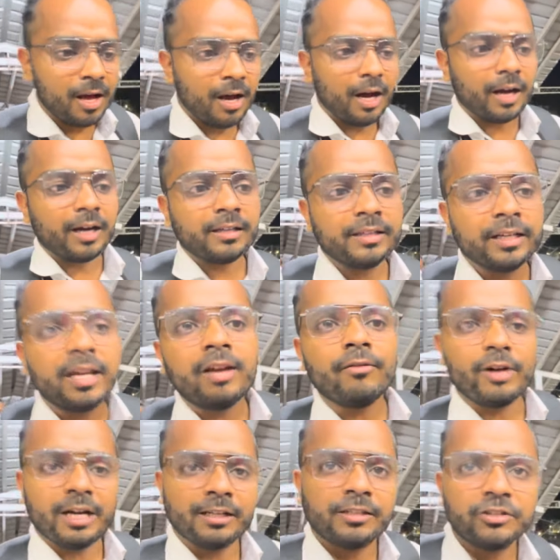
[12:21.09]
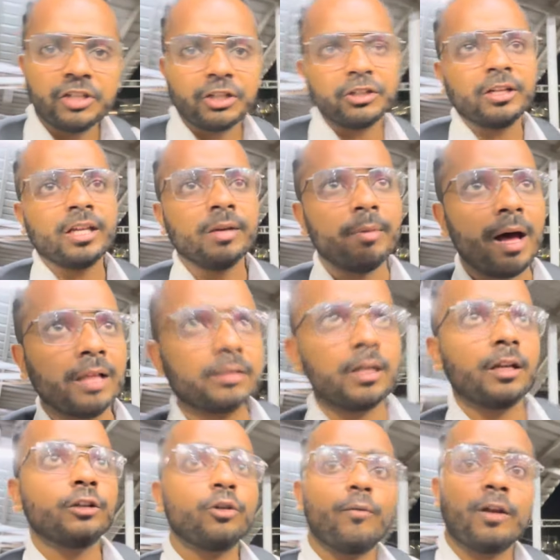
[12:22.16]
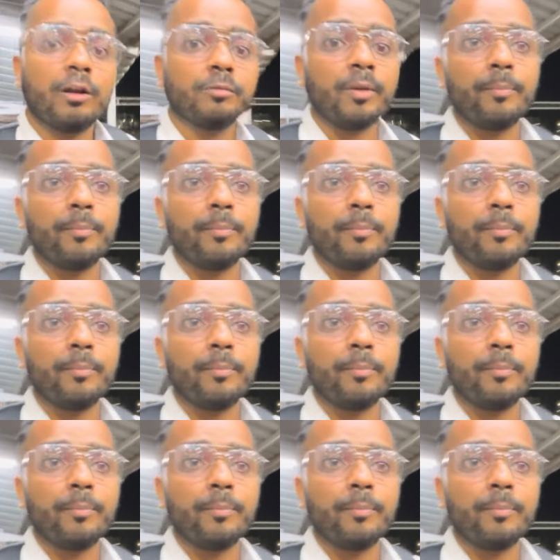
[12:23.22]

अगर देखिए वाराणसी जंक्शन की बात करें तो वन ऑफ द